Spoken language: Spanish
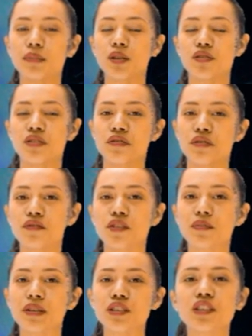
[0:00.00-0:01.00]
proceso de
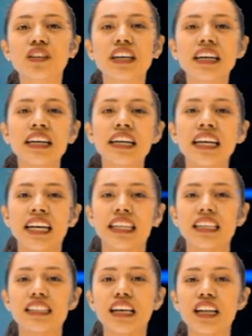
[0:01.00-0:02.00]
formación.
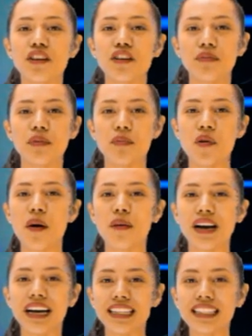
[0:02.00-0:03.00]
En el día de hoy vamos a
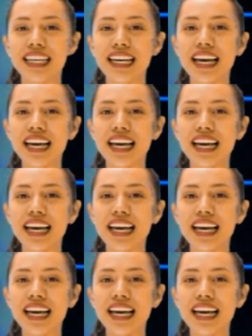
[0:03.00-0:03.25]
hablar